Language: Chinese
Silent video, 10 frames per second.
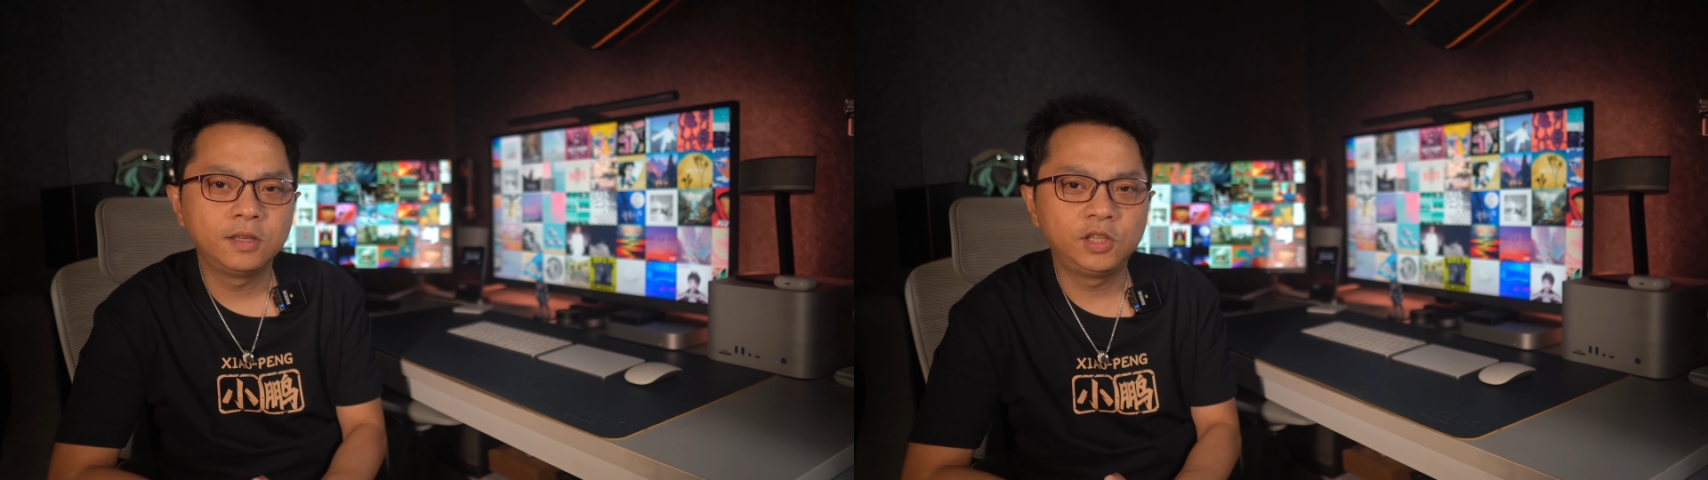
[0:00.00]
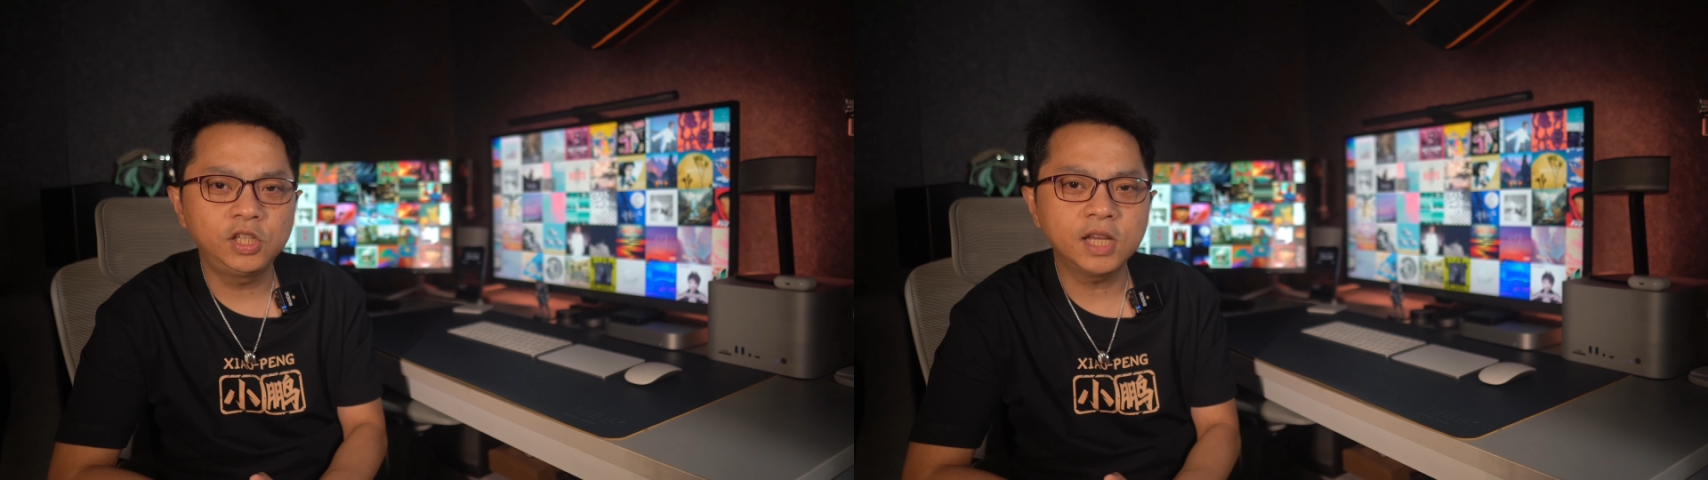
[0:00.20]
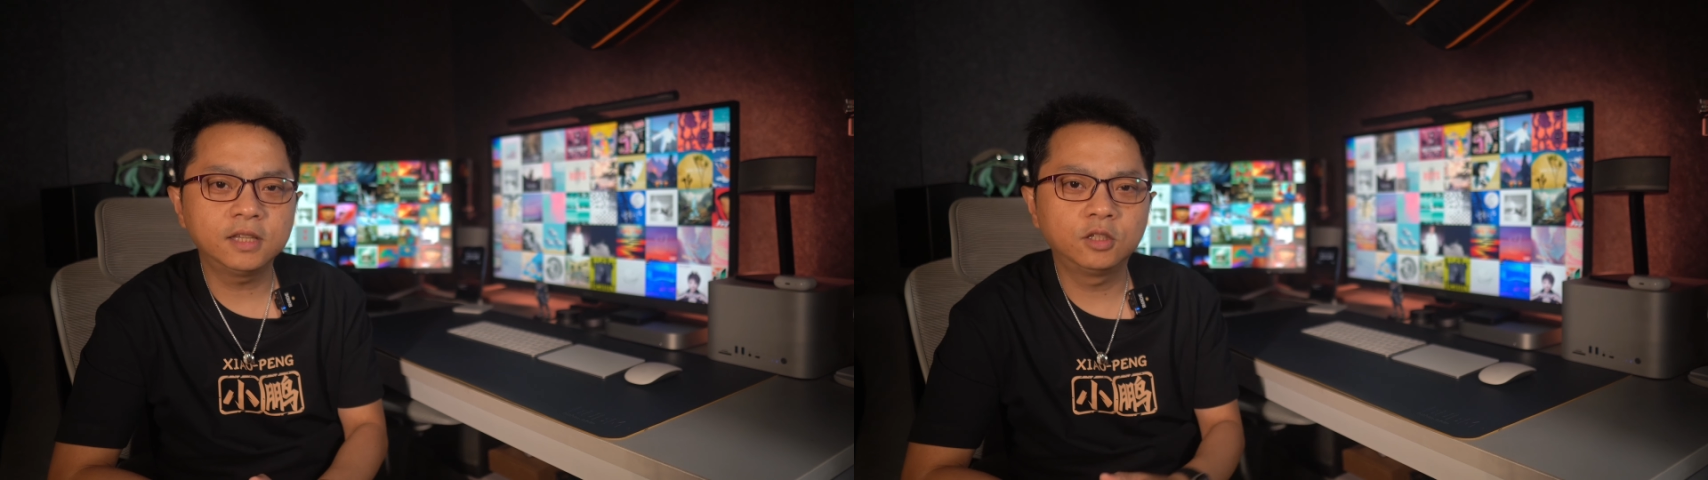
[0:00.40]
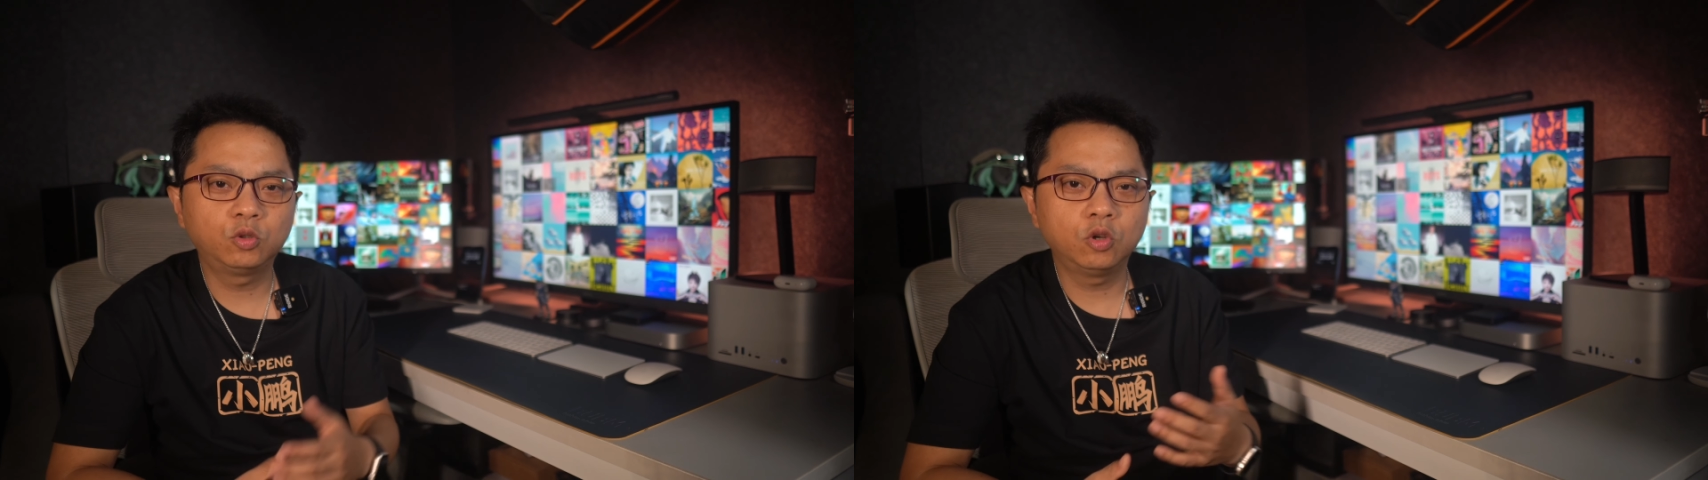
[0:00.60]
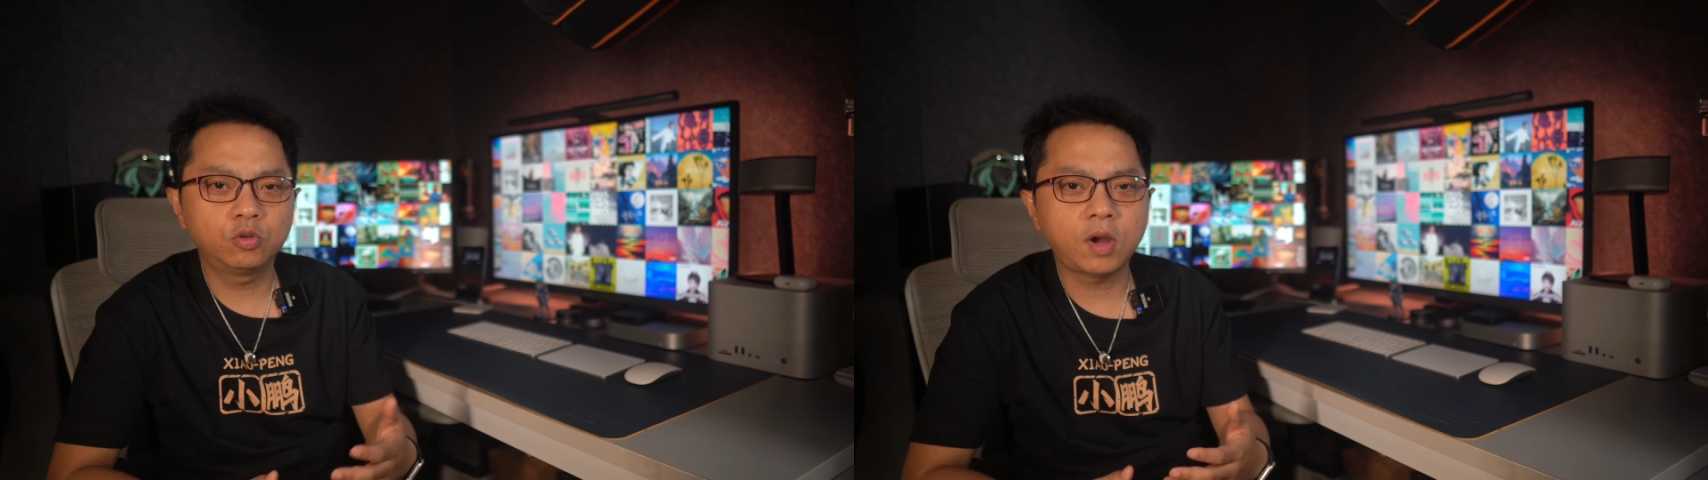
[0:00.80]
一下子
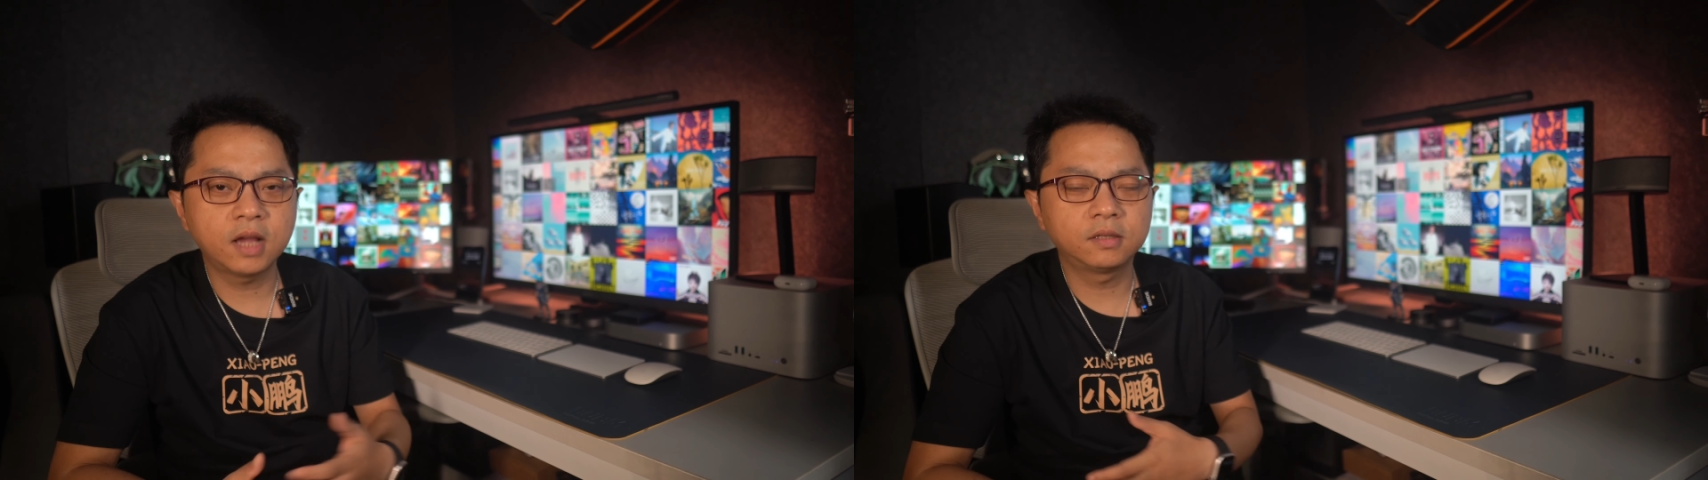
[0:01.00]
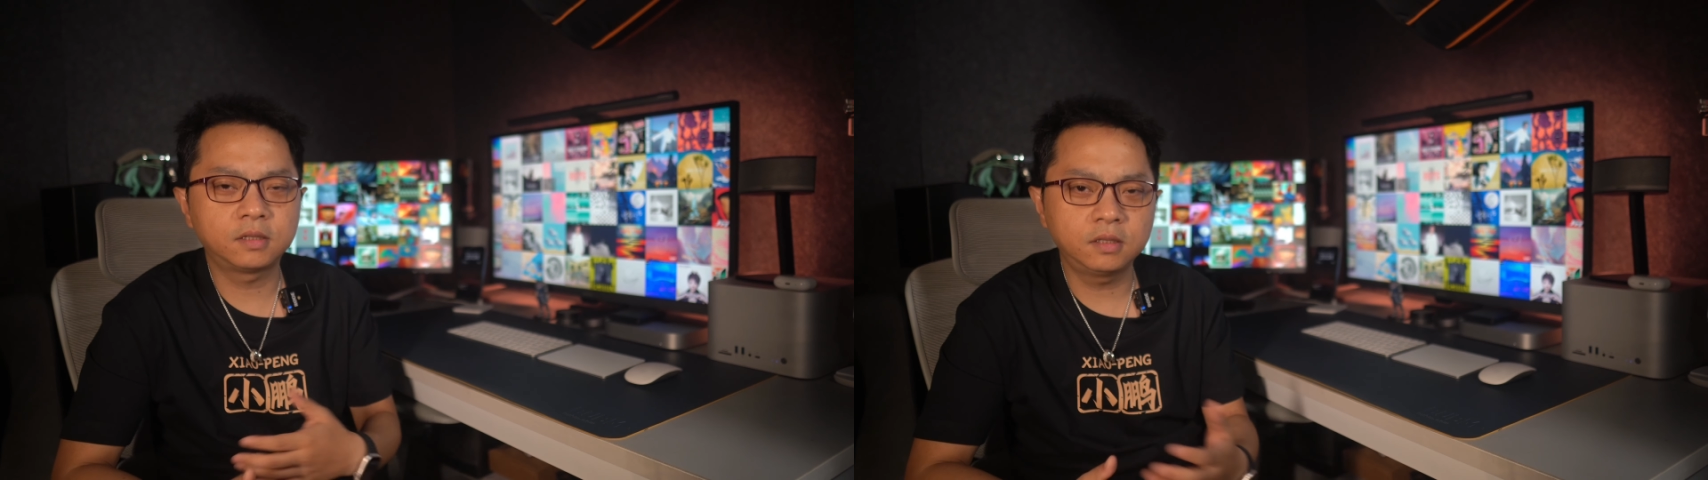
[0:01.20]
多出二十